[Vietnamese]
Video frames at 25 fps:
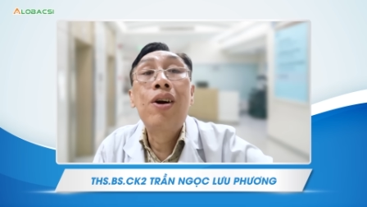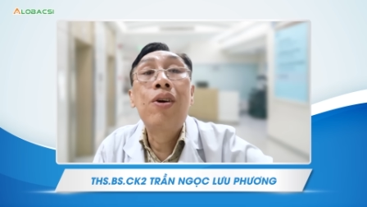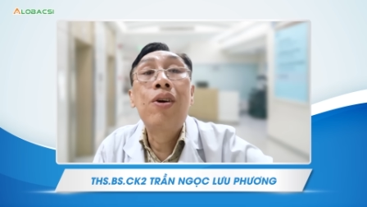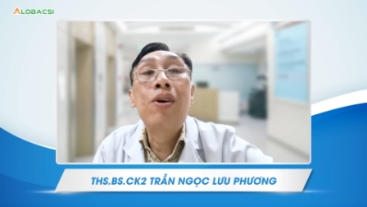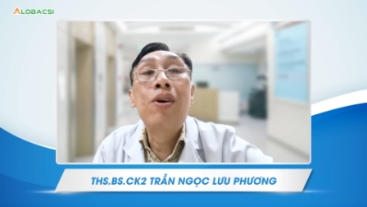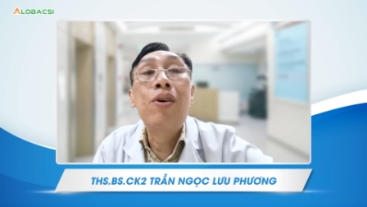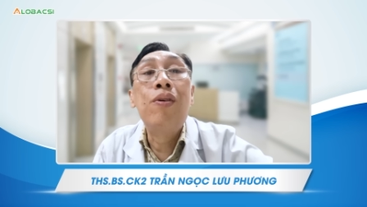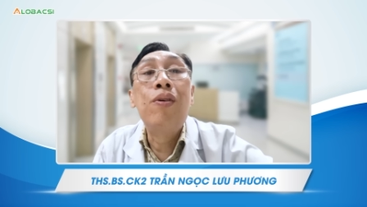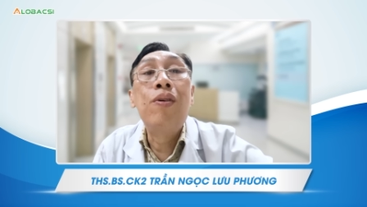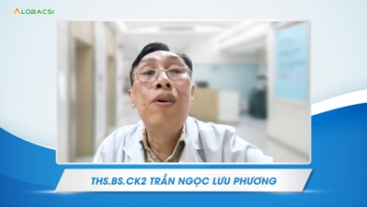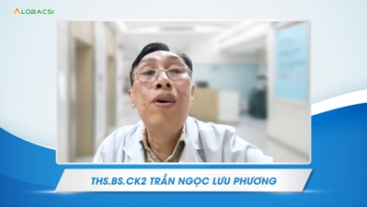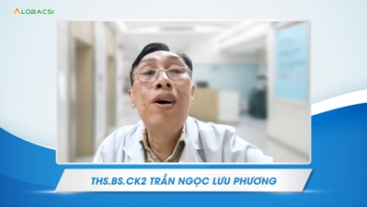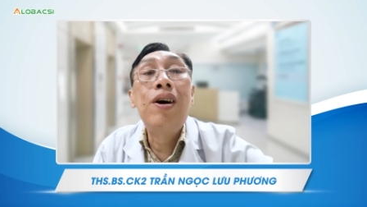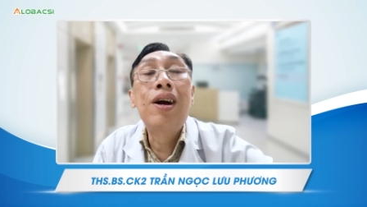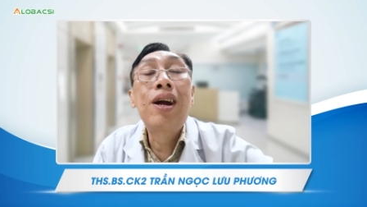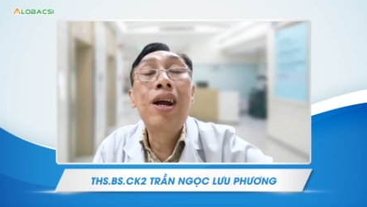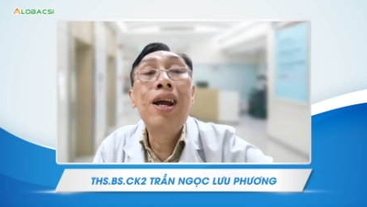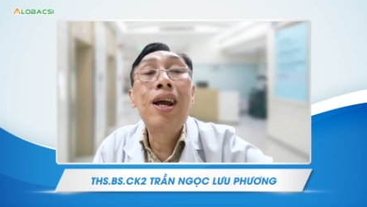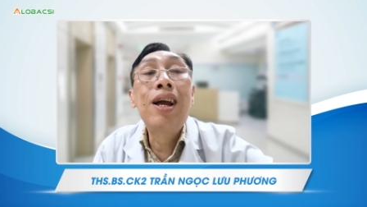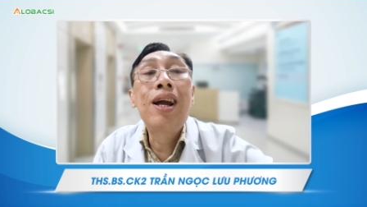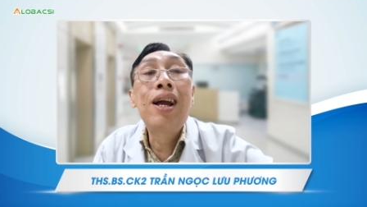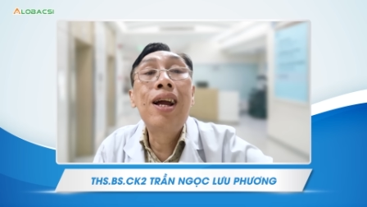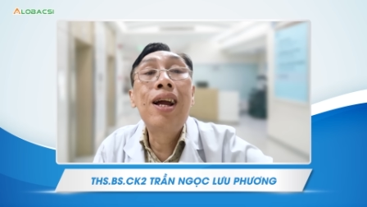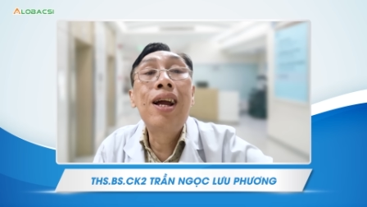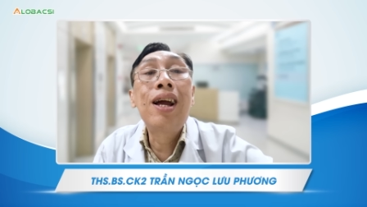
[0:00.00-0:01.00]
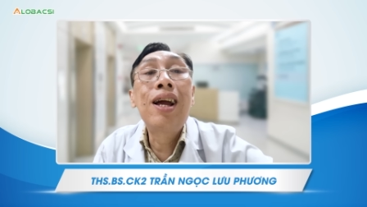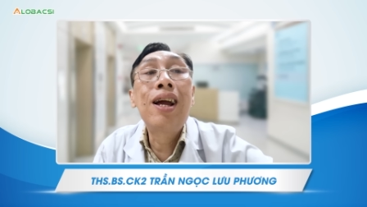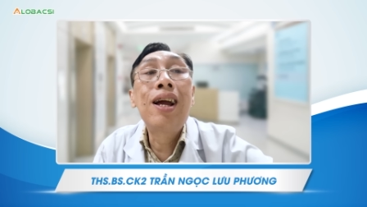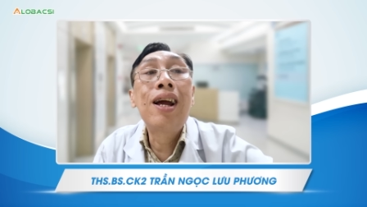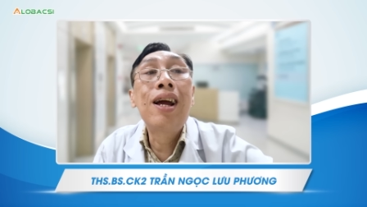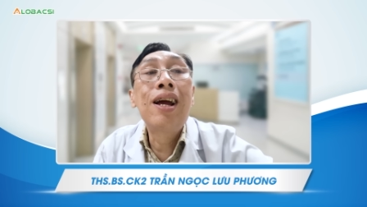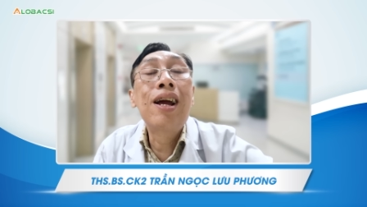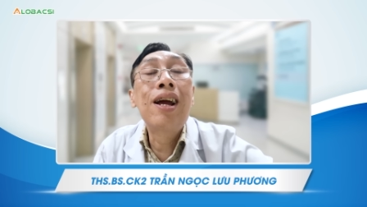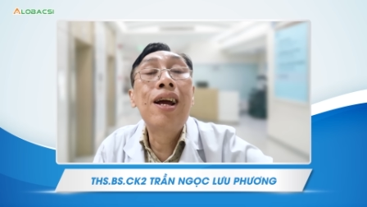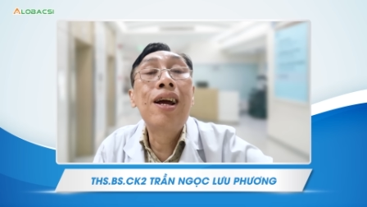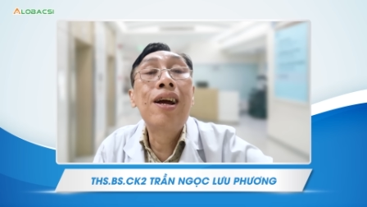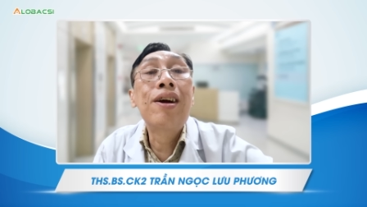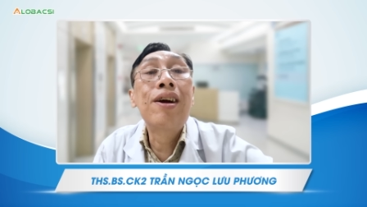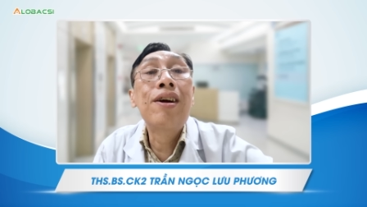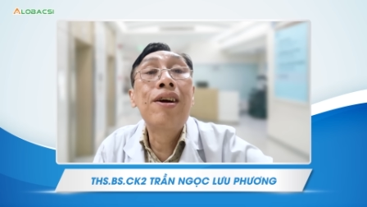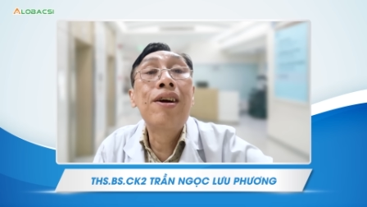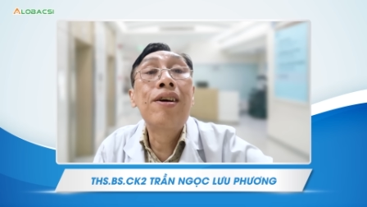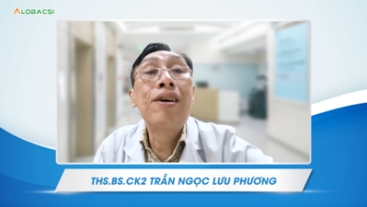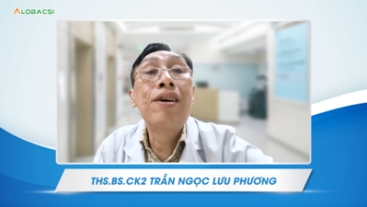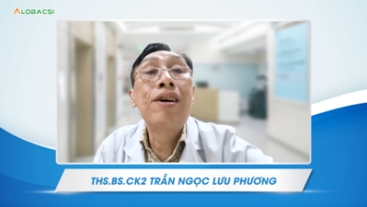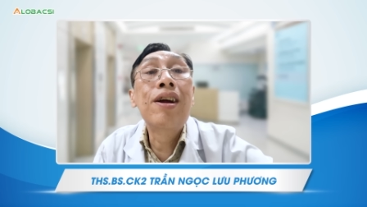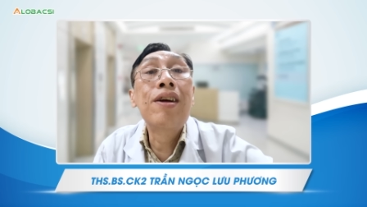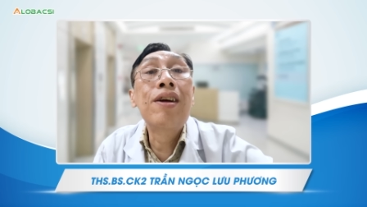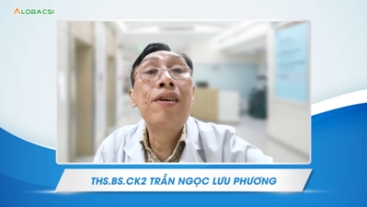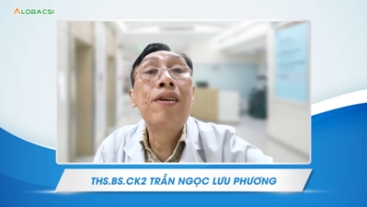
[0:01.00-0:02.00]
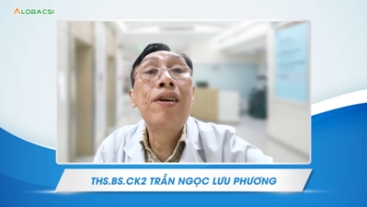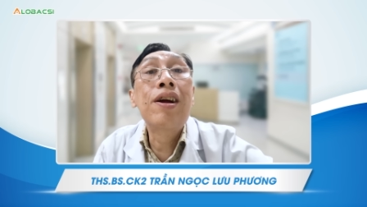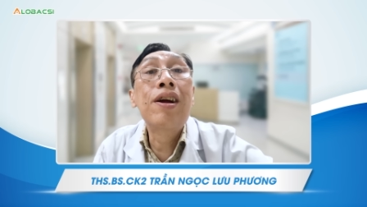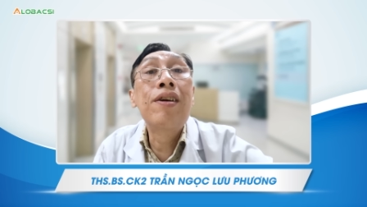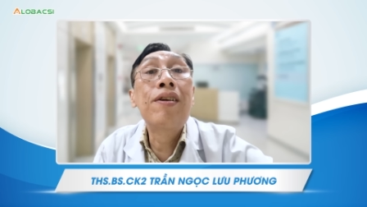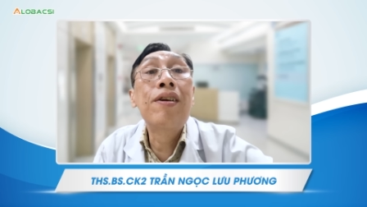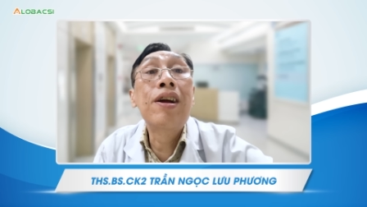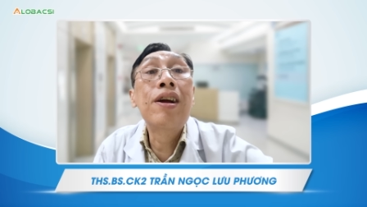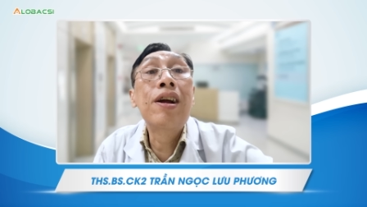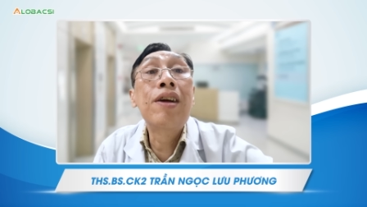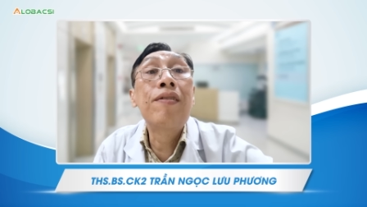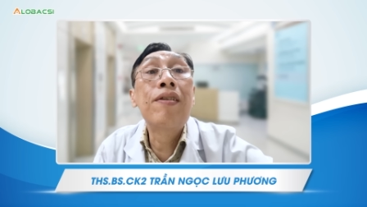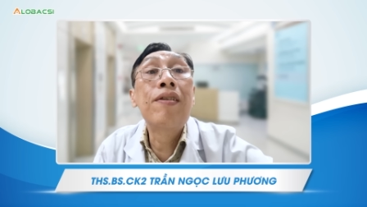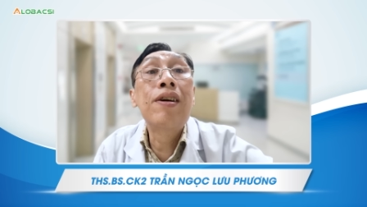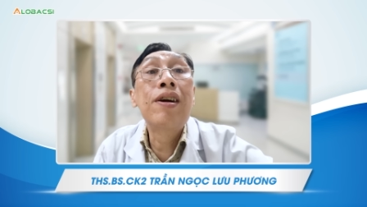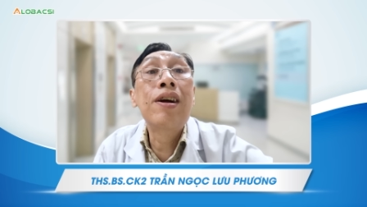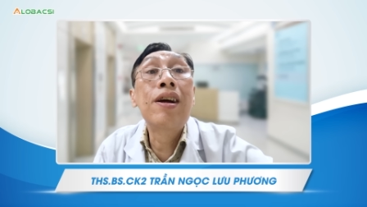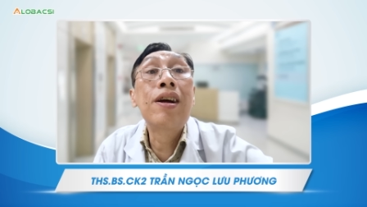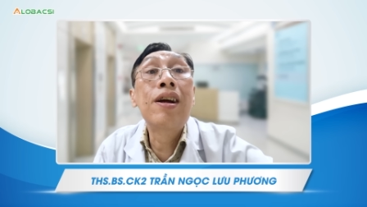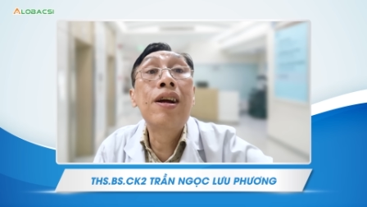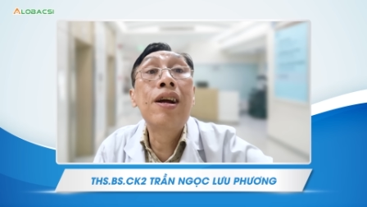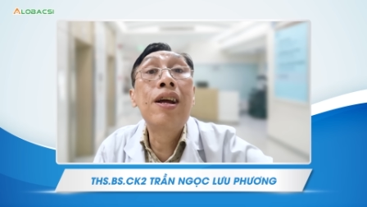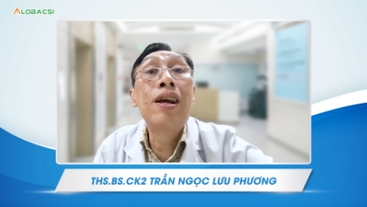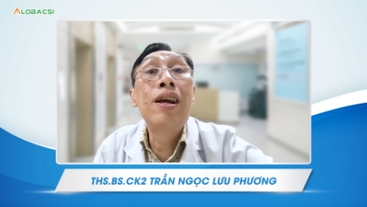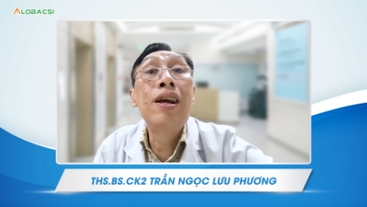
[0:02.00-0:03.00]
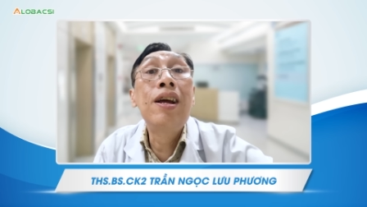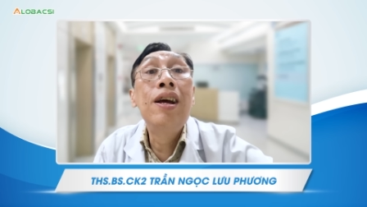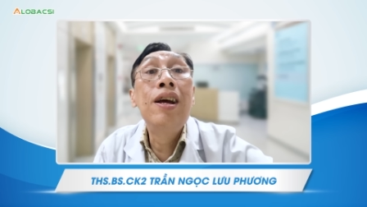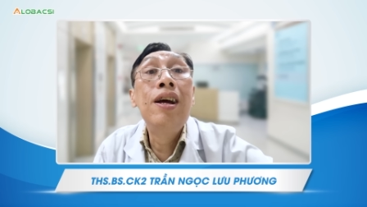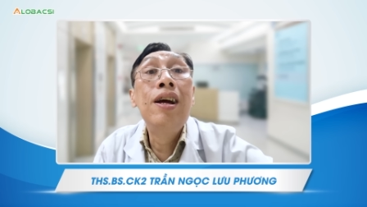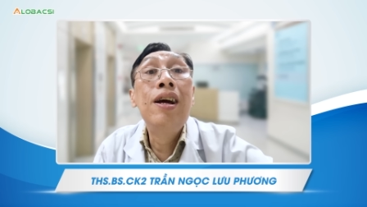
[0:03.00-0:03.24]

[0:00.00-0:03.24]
của cái cái cái cái cái cái cái cái cái, cái, cái,